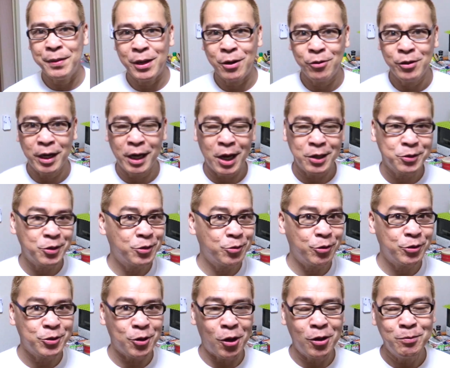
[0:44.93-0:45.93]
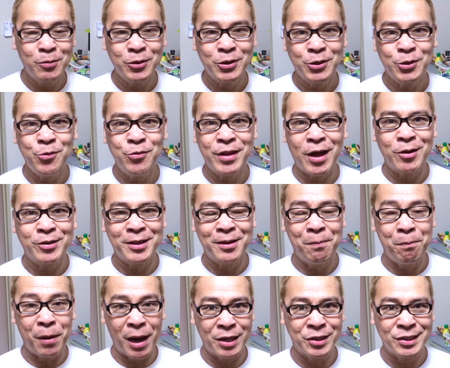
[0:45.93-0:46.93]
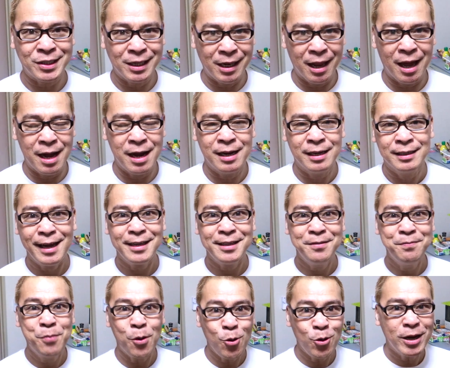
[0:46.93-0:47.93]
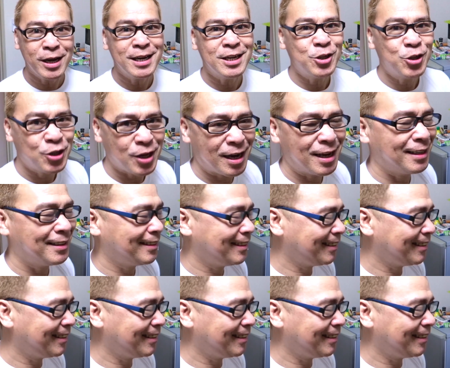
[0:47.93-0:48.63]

pero nagastos ko is almost 2,000 plus lang. And bongga na siya.